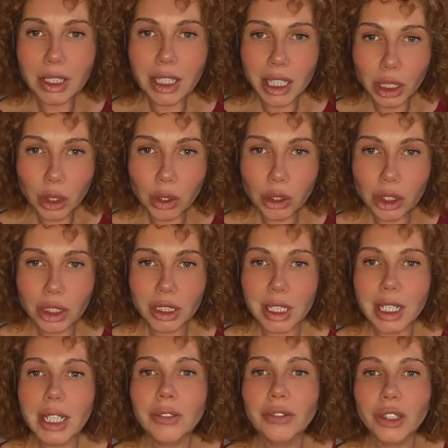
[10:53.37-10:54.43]
ты должен
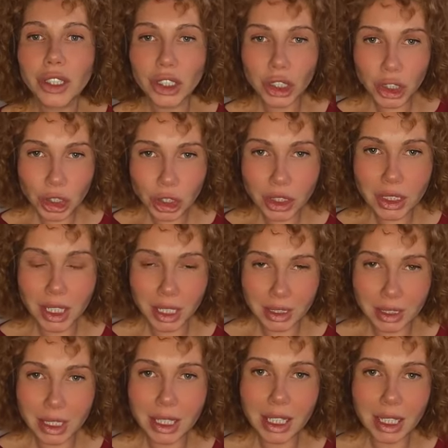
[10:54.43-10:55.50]
и физическое
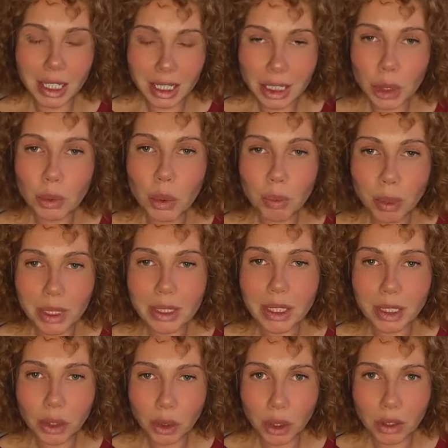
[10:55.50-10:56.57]
тело к этому
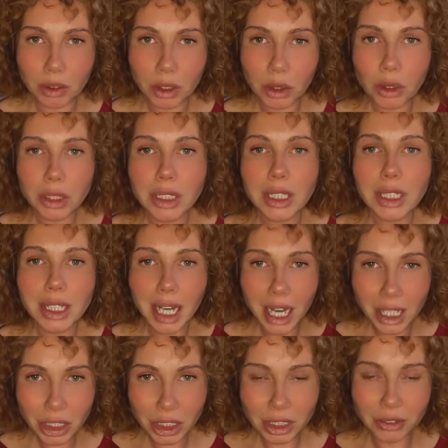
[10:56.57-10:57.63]
подготовить. То есть не
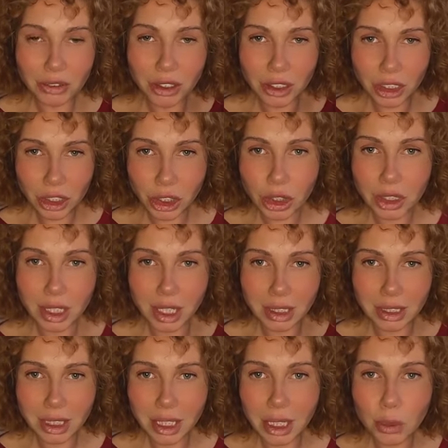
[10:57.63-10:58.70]
каждое физическое
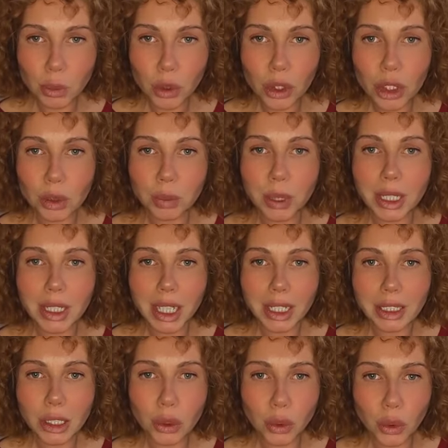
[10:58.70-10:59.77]
тело может
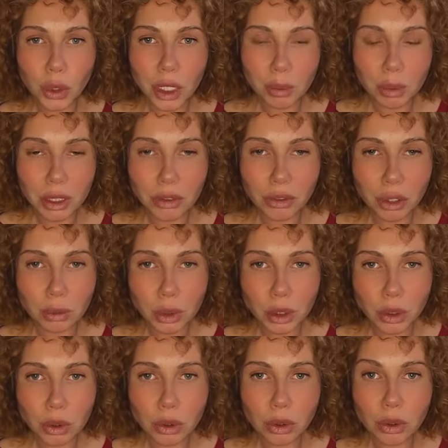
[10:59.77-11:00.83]
принять какую-либо
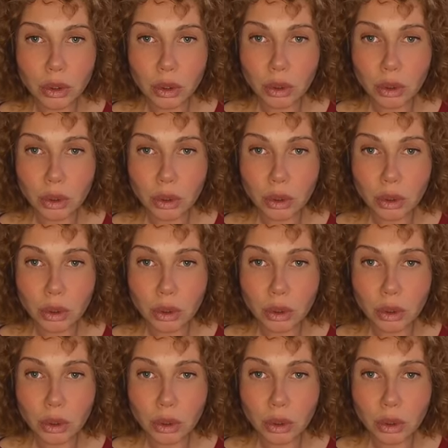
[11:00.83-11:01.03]
информационную